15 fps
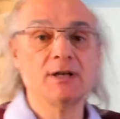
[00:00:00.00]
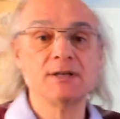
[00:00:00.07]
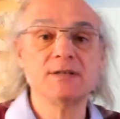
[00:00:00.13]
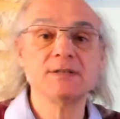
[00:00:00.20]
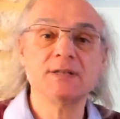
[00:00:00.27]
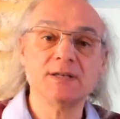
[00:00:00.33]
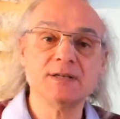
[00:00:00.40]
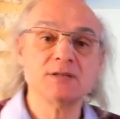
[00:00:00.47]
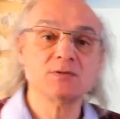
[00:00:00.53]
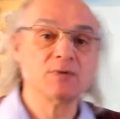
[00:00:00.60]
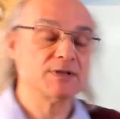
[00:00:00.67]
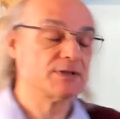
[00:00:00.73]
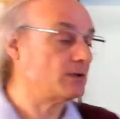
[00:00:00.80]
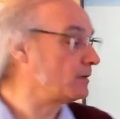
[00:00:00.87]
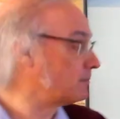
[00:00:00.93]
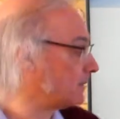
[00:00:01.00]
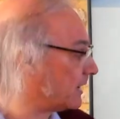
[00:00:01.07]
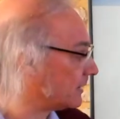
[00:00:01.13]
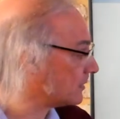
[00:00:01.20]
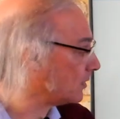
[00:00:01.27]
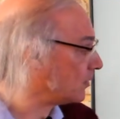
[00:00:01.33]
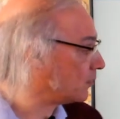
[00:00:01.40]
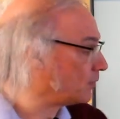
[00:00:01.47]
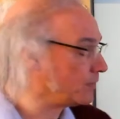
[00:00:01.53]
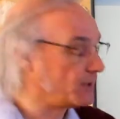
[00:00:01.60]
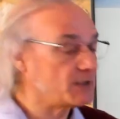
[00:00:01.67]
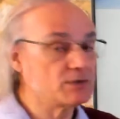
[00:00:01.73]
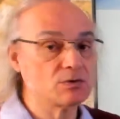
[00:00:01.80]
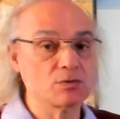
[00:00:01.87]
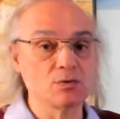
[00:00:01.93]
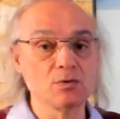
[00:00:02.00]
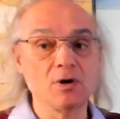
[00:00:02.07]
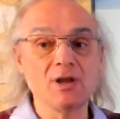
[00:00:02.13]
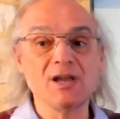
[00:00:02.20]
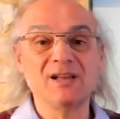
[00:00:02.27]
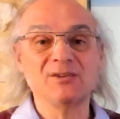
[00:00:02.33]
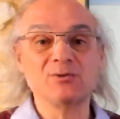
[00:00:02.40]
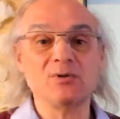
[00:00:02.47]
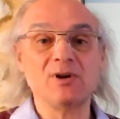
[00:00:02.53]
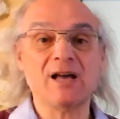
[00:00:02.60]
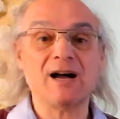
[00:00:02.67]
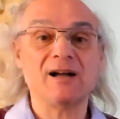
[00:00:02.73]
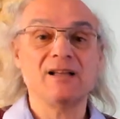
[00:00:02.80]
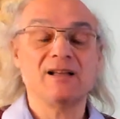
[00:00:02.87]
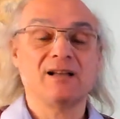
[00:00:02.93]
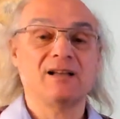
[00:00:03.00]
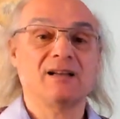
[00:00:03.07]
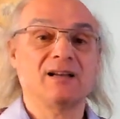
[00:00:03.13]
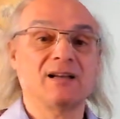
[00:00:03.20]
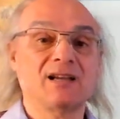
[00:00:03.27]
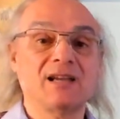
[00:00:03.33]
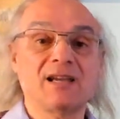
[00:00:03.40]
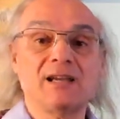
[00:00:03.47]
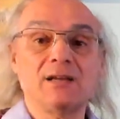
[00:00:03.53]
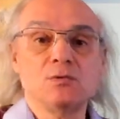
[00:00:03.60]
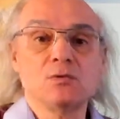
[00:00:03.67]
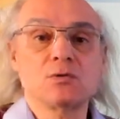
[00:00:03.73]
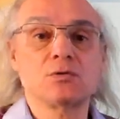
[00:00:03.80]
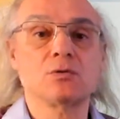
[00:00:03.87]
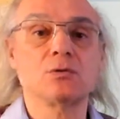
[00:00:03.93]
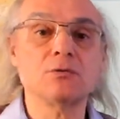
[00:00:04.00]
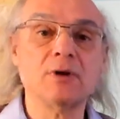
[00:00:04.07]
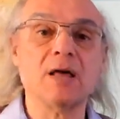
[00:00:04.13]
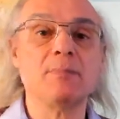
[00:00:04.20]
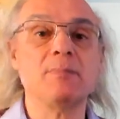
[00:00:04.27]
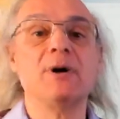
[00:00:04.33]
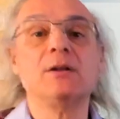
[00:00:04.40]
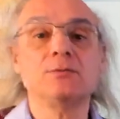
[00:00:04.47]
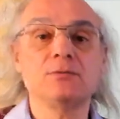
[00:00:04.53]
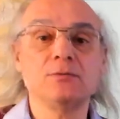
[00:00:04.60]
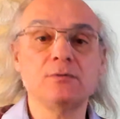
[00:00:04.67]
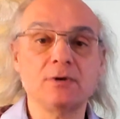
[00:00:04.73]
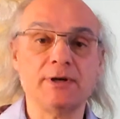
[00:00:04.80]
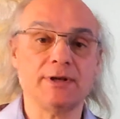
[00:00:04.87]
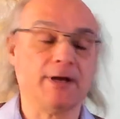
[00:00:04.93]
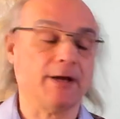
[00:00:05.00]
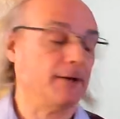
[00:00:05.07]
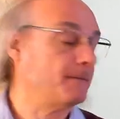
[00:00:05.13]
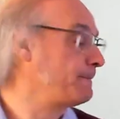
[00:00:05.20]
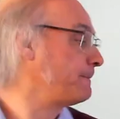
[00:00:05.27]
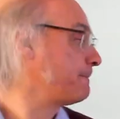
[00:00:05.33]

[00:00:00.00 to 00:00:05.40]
des années 60. Maintenant, on est sur de la réduction de la part du nucléaire.